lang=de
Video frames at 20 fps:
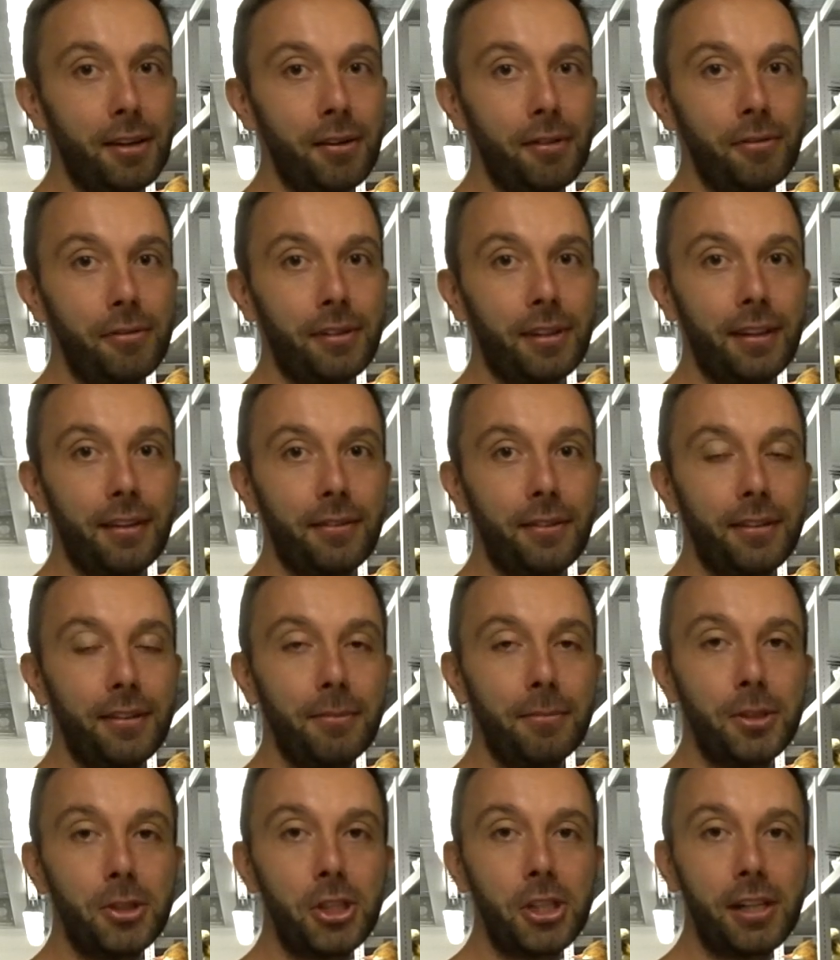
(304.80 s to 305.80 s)
auf das, was ihr
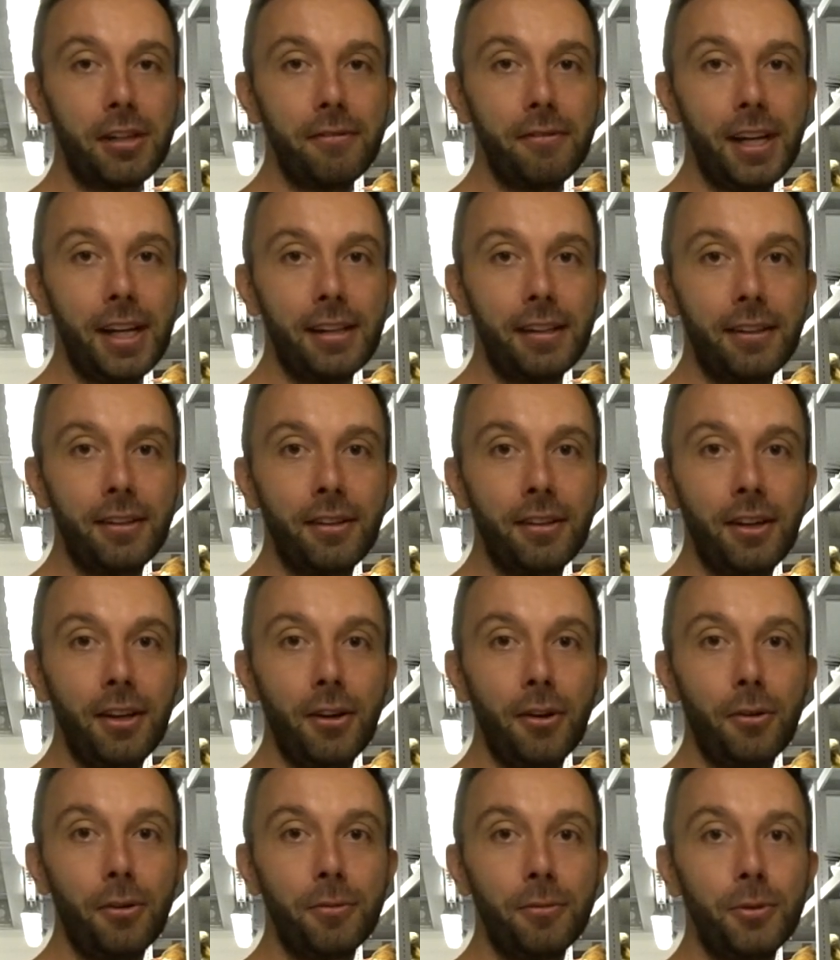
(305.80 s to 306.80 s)
mir schicken werdet
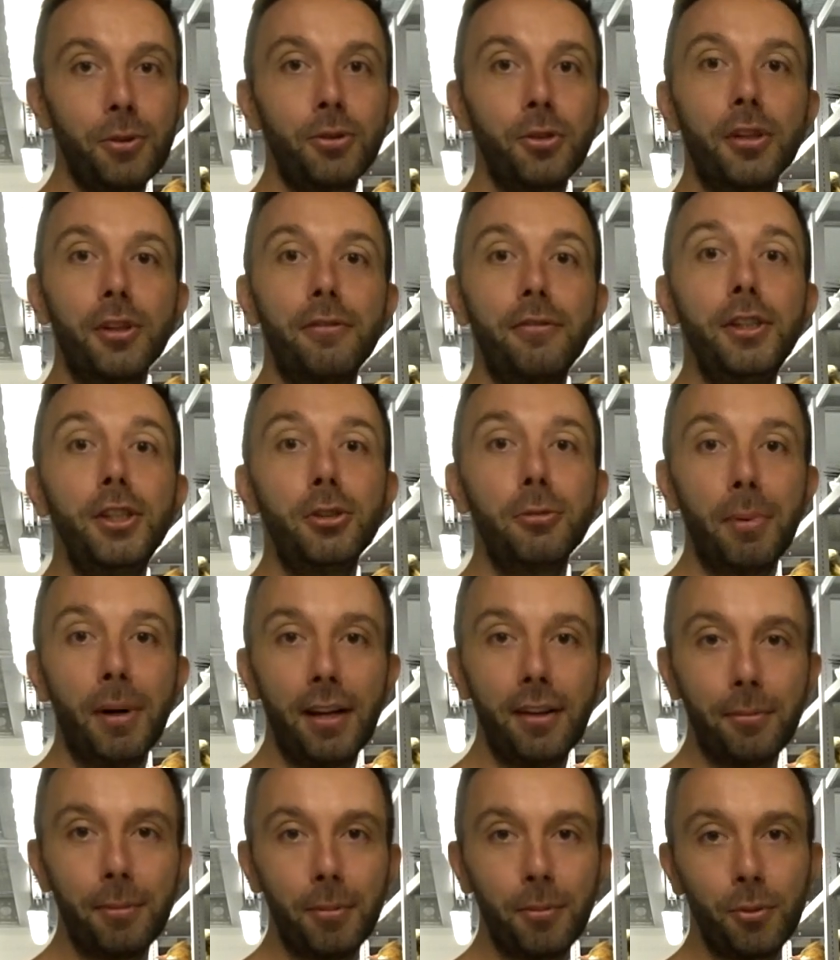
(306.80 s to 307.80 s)
und wünsche euch viel
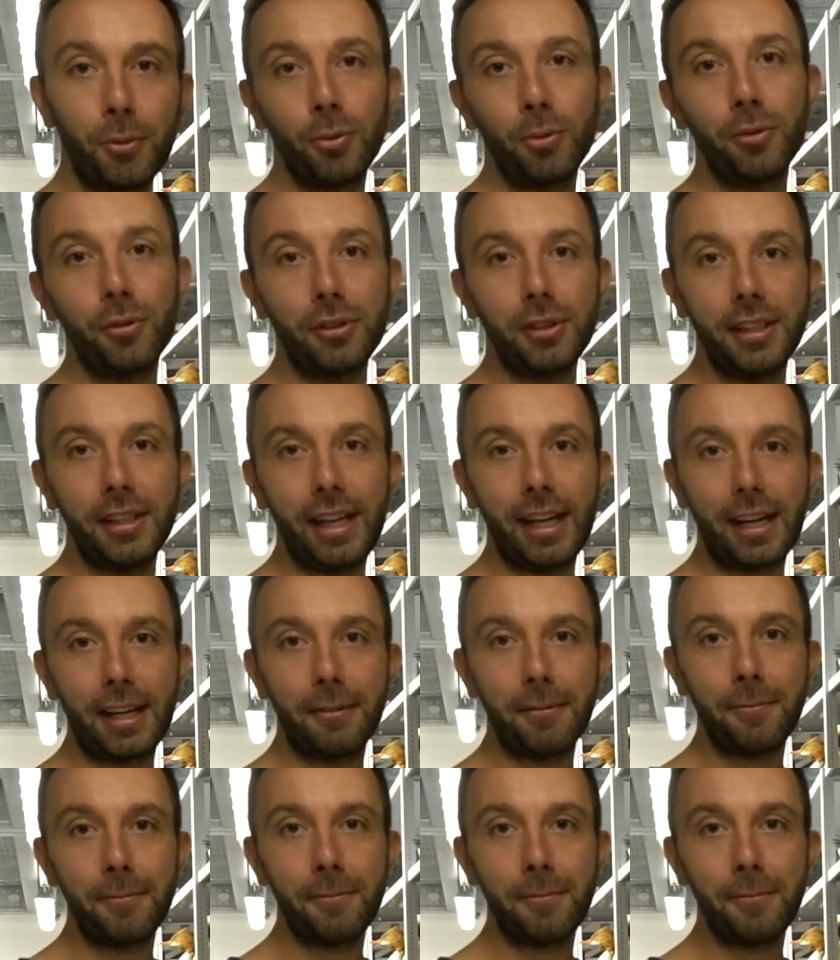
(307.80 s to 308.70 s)
Spaß beim Suchen und Entdecken.